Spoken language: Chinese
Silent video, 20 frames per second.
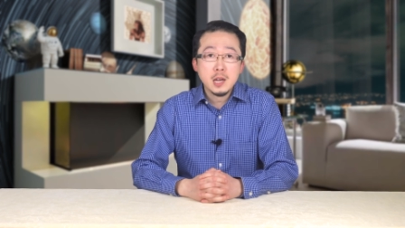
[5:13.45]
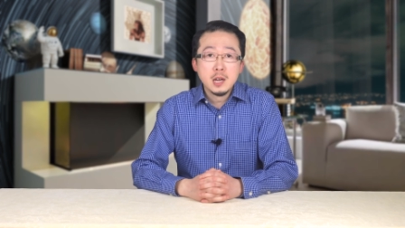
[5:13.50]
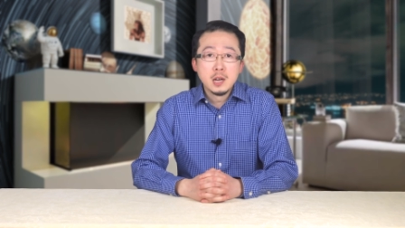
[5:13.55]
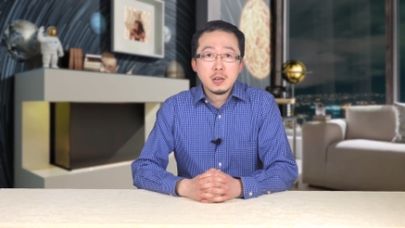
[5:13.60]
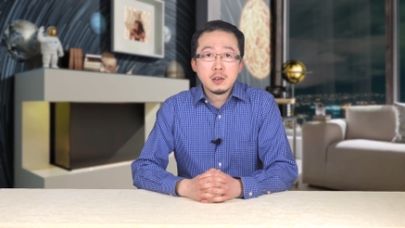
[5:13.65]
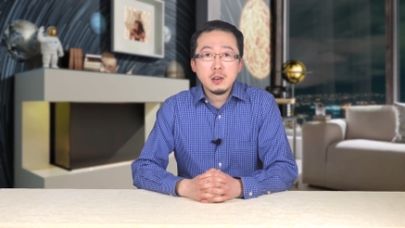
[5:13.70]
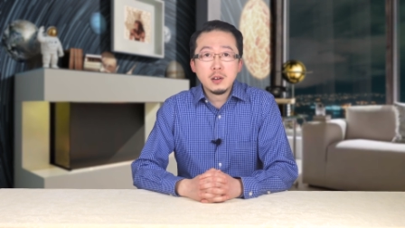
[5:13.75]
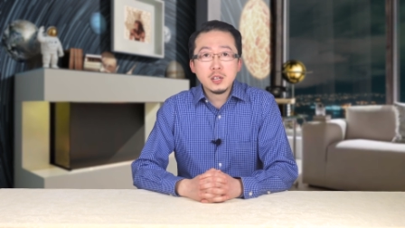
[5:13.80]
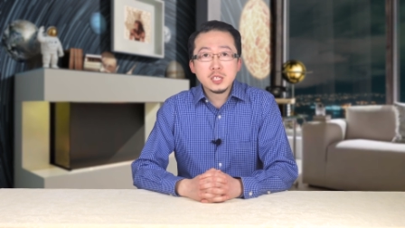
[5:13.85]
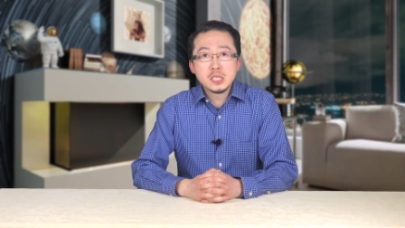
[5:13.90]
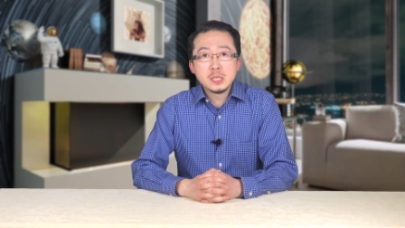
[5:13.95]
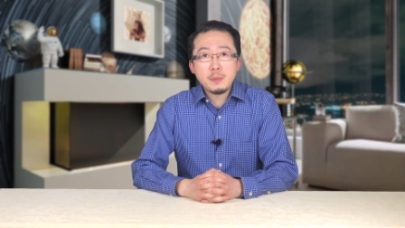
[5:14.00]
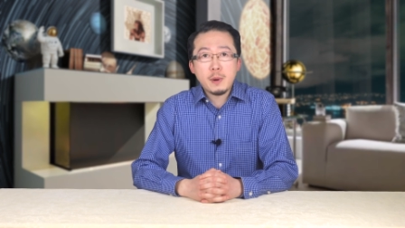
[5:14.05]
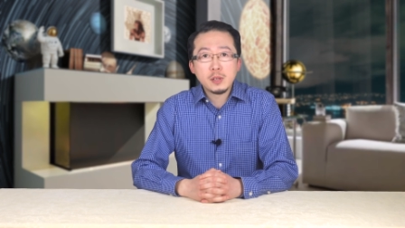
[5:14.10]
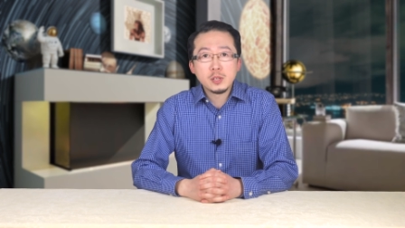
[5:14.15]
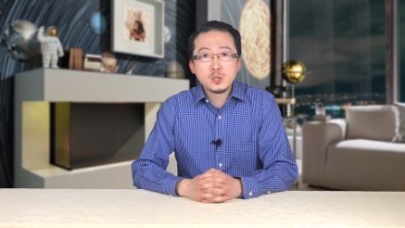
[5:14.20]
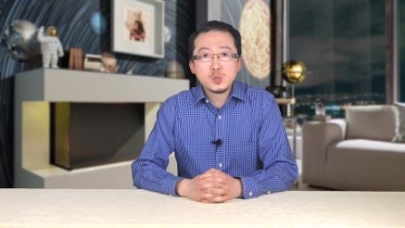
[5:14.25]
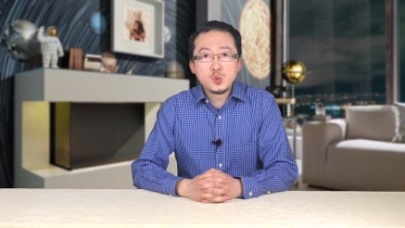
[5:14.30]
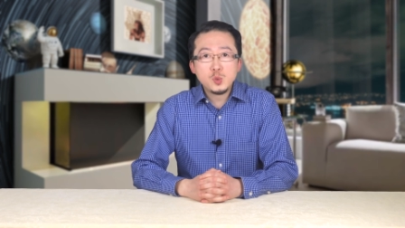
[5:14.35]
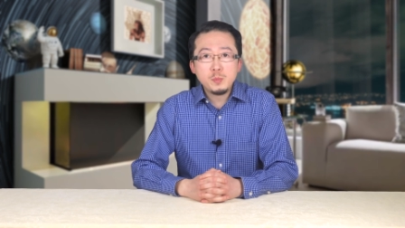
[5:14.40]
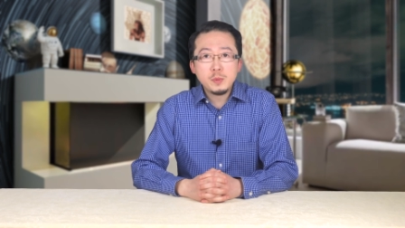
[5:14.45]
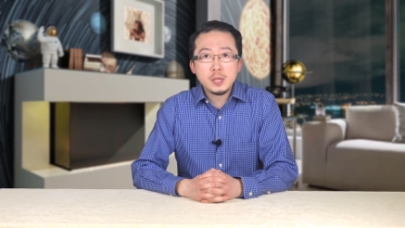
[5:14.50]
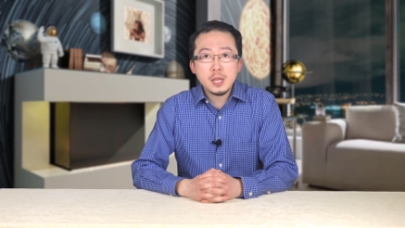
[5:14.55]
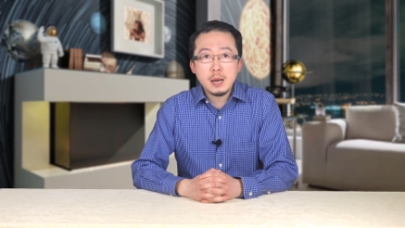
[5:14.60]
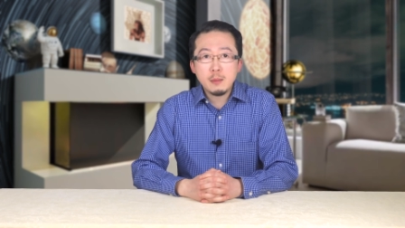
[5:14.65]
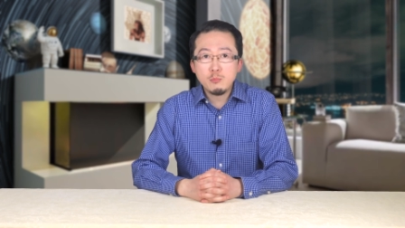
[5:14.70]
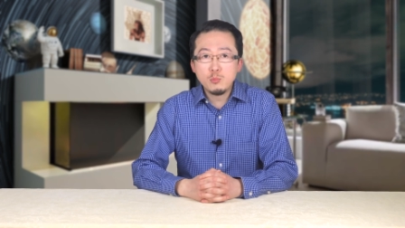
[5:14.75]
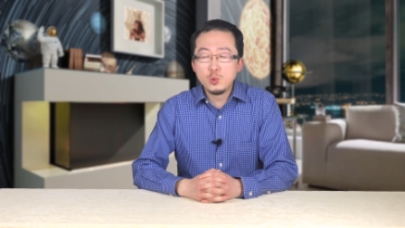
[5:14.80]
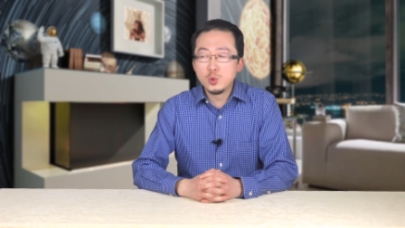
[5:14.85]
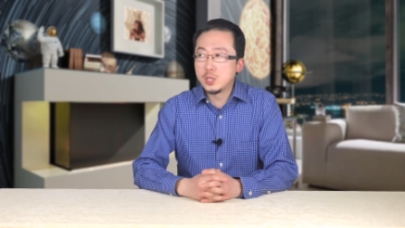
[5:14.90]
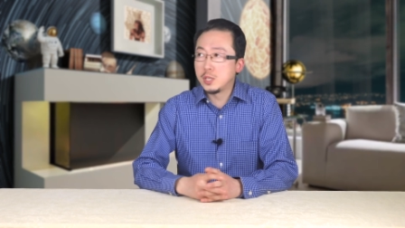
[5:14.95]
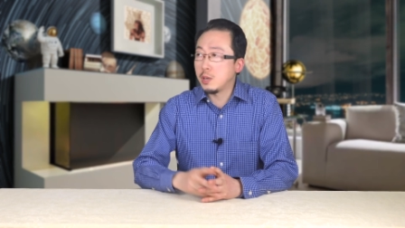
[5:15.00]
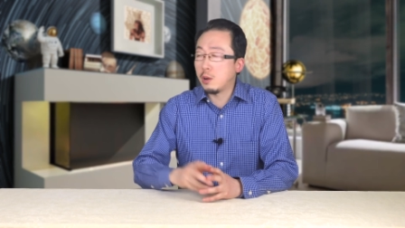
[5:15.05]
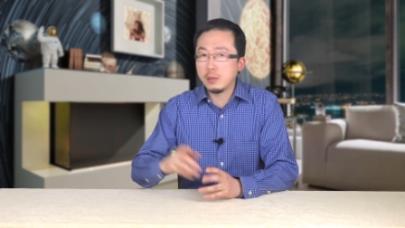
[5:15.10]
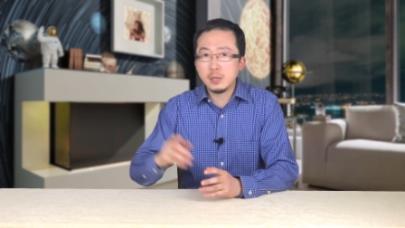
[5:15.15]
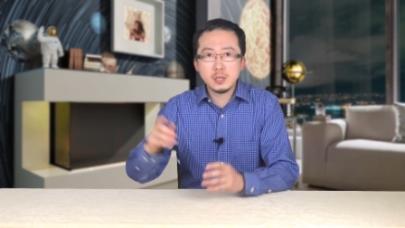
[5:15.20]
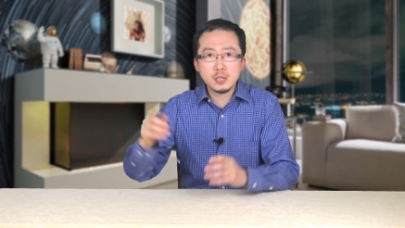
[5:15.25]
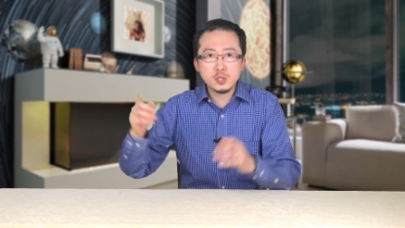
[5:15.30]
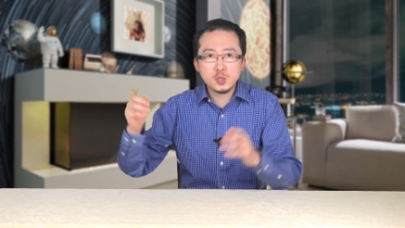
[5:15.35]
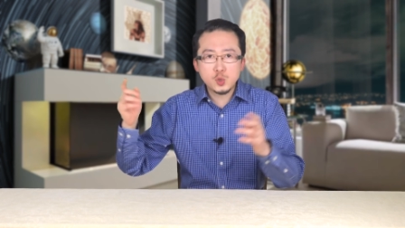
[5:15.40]
科克斯堡的居民呢目击到
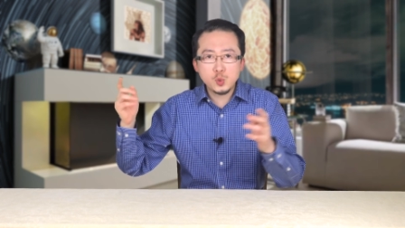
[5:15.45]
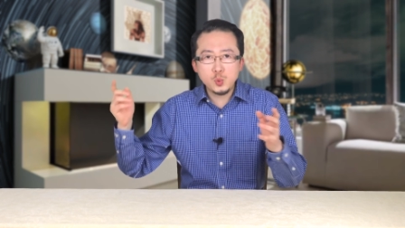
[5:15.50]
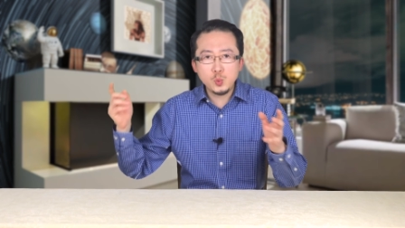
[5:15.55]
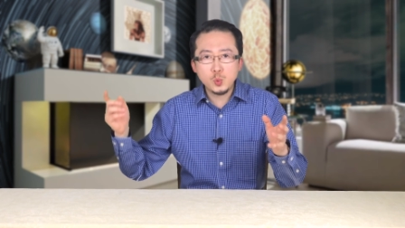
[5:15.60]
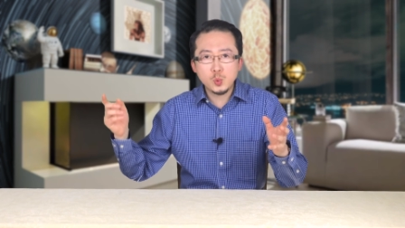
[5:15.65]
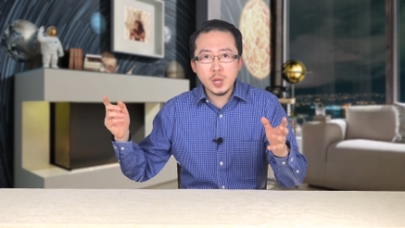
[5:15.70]
一个巨